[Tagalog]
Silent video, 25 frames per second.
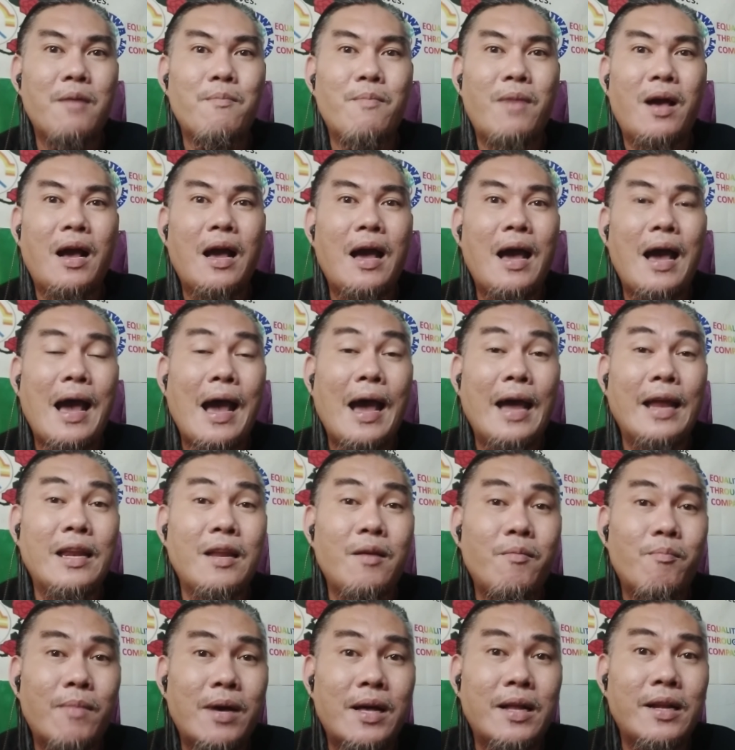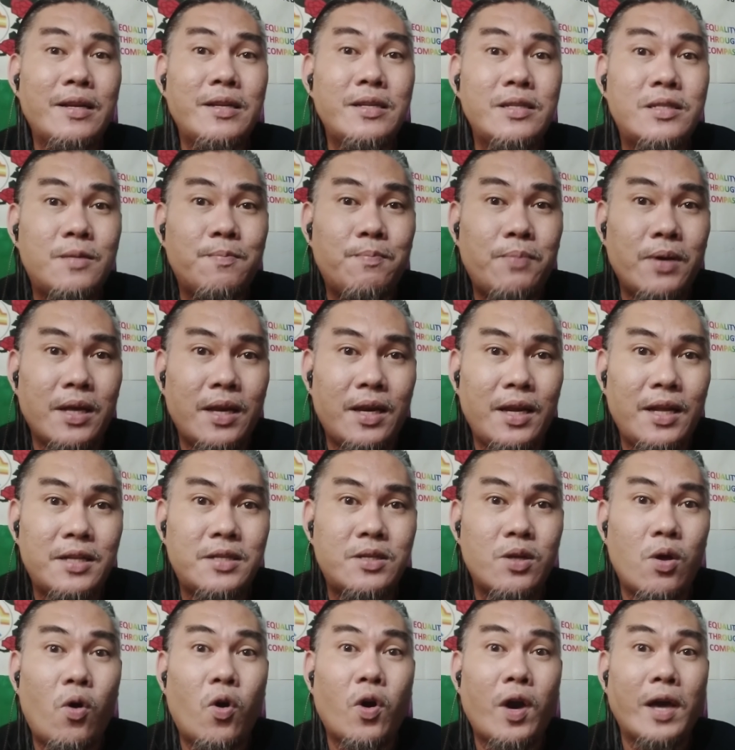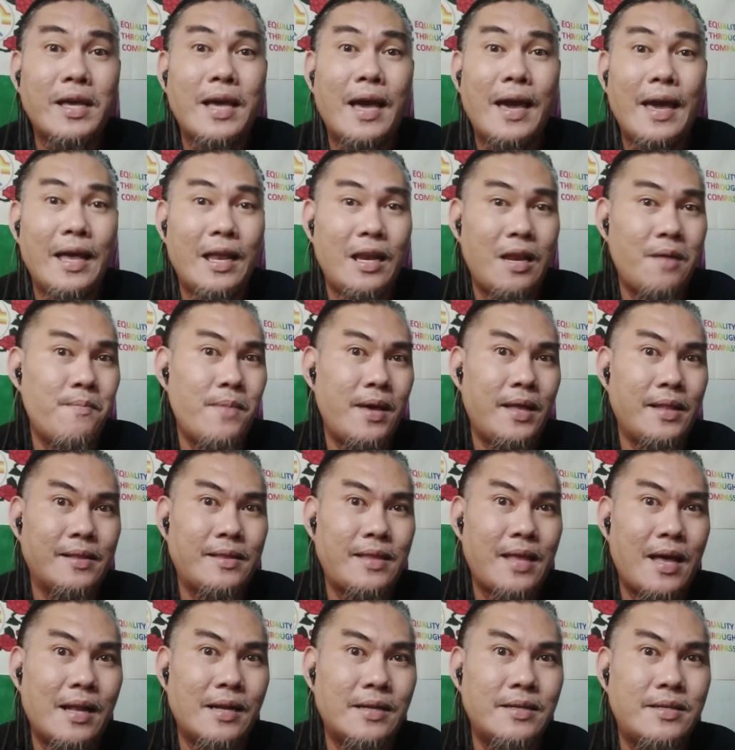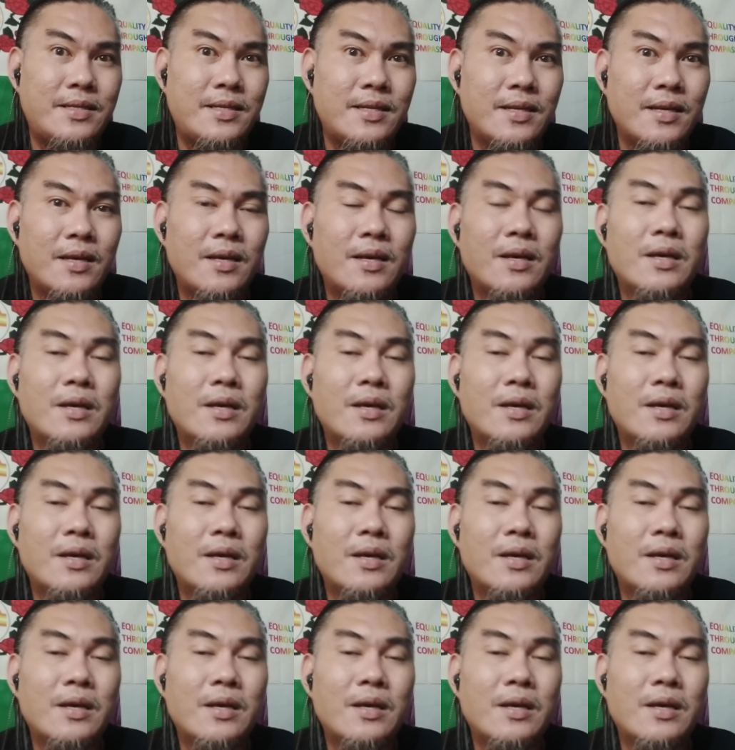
ay mga animal spirits o kaya elementals.